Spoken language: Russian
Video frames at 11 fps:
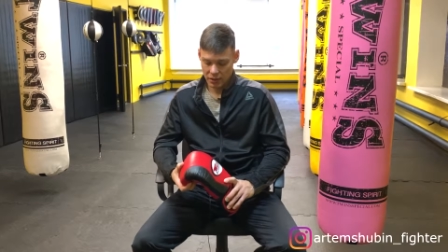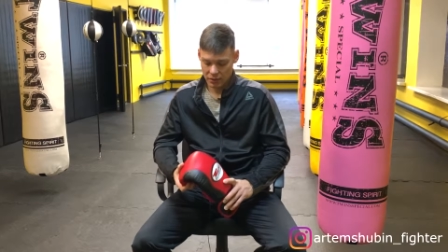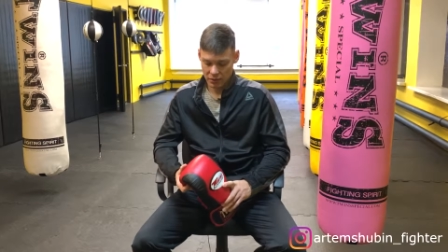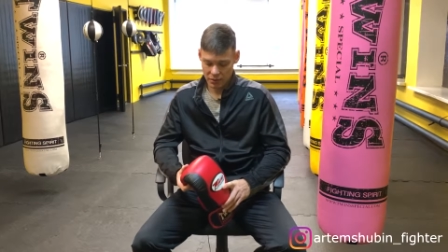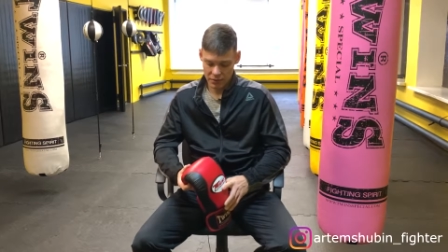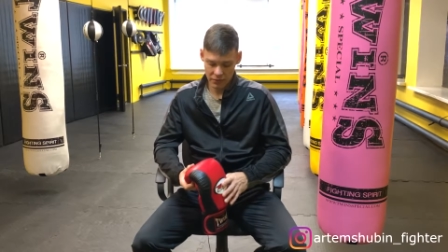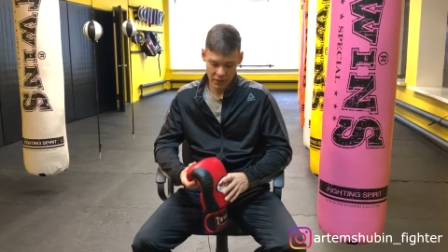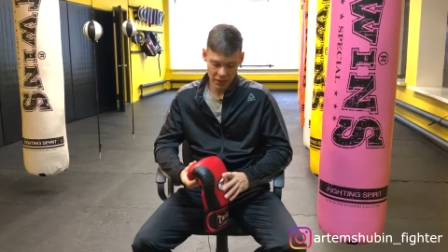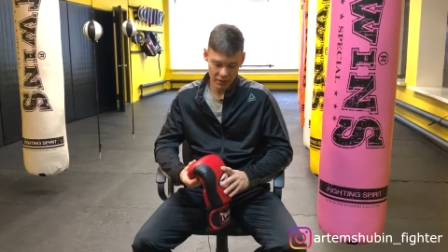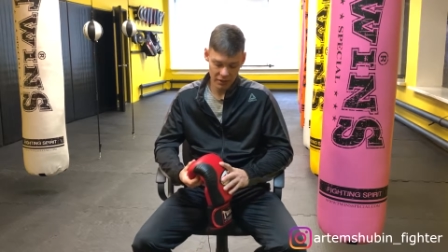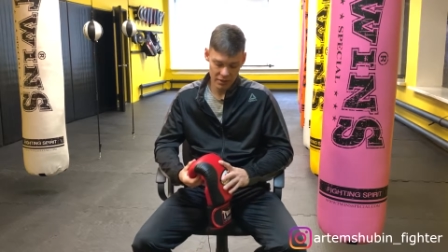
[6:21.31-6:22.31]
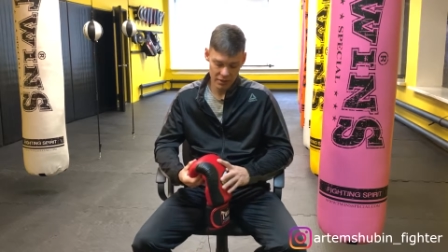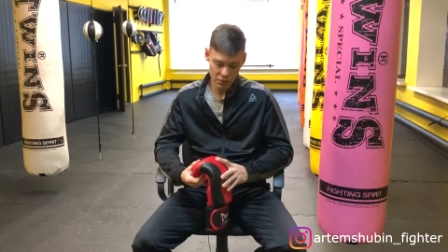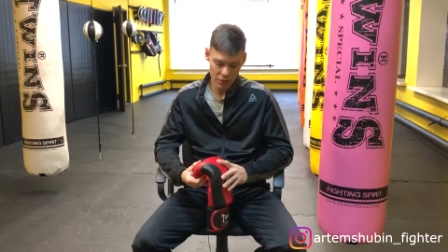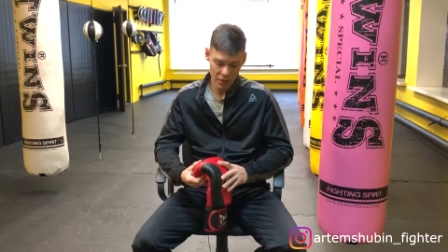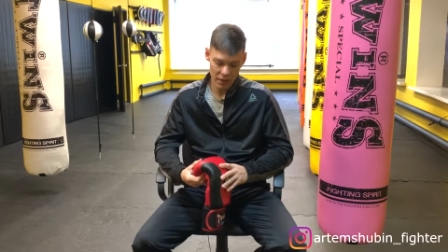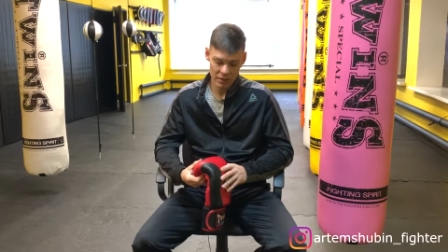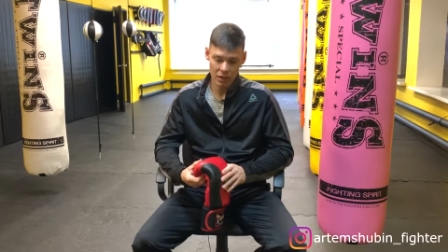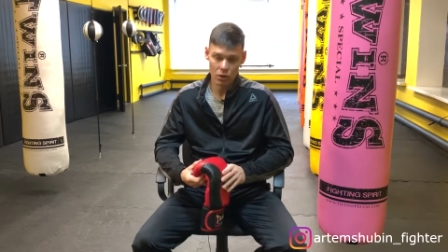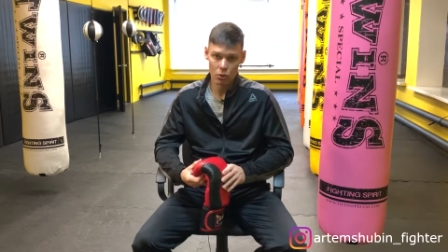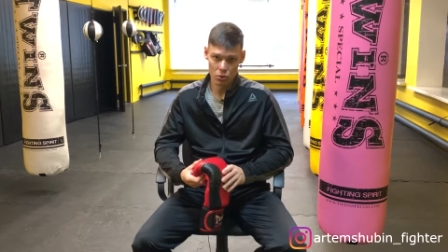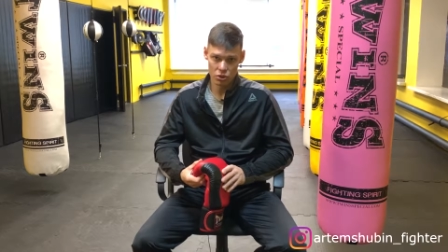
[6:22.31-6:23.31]
то есть верхний слой это
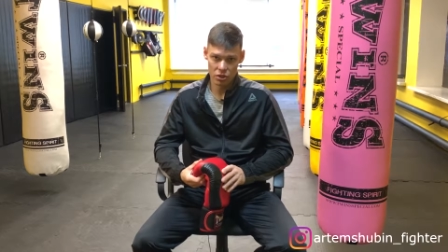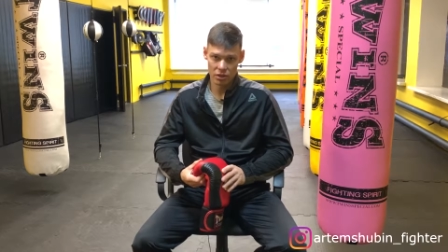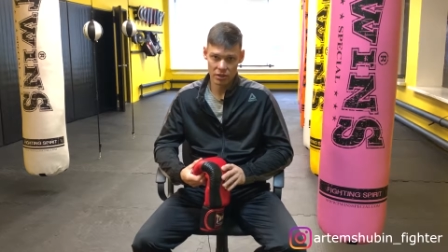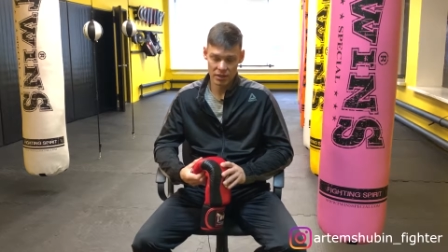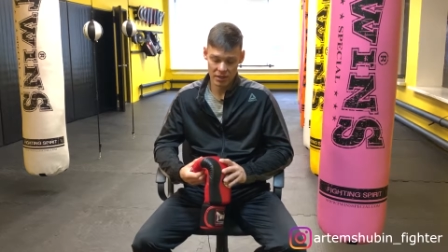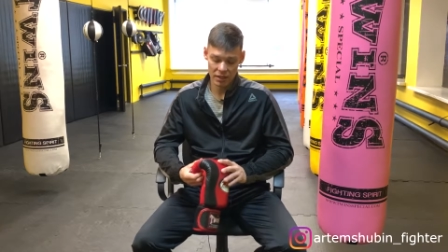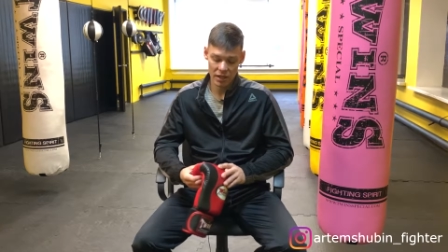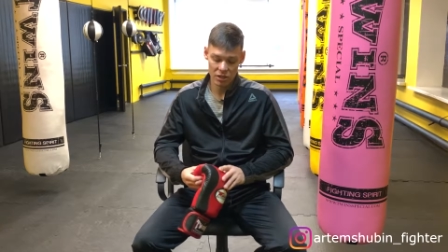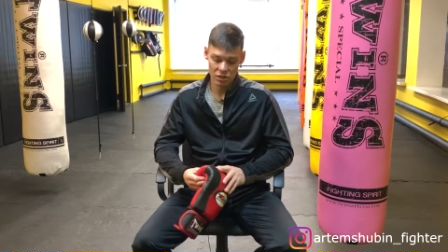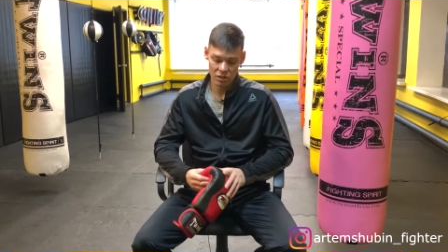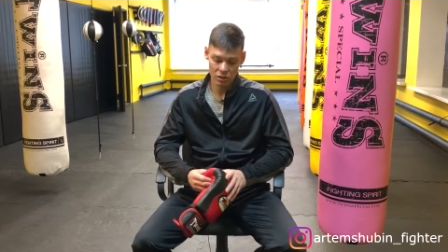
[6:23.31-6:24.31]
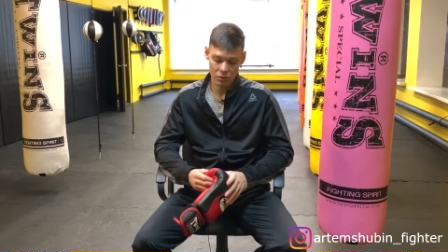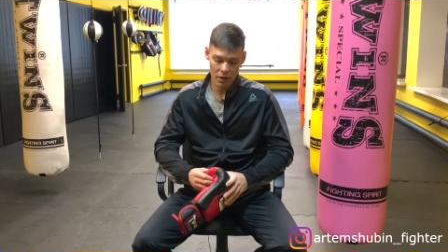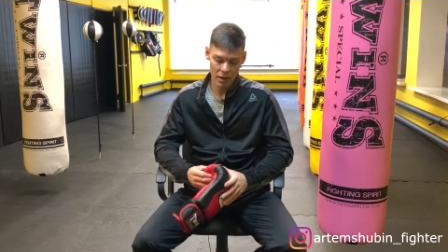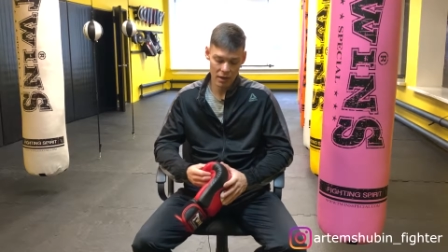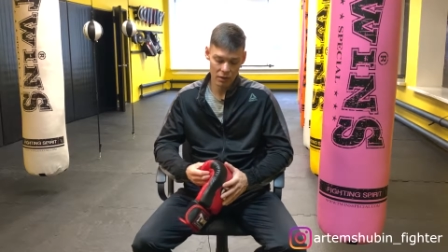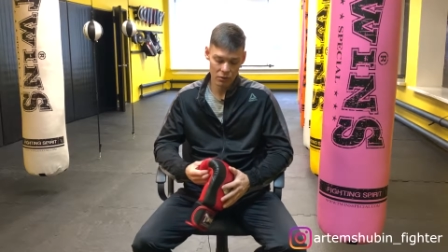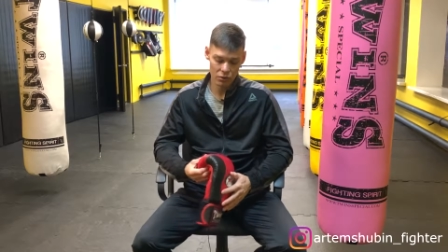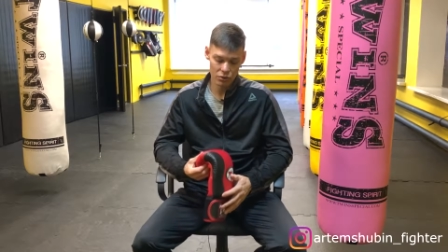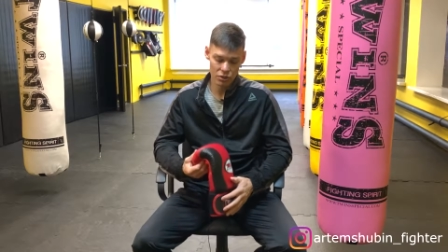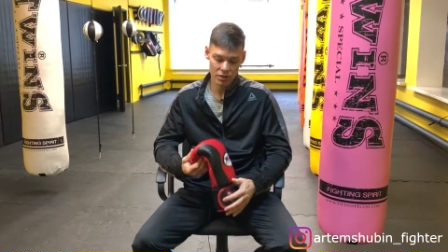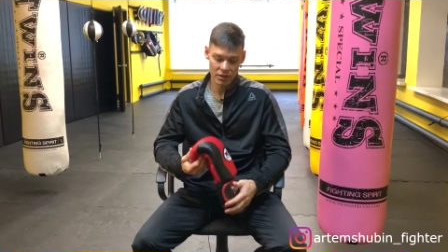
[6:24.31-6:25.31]
кожа, настоящая натуральная
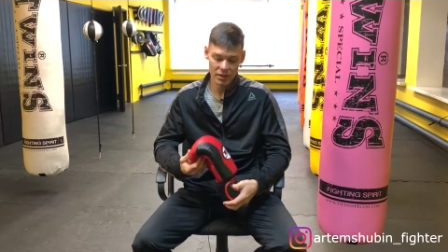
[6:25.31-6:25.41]
кожа.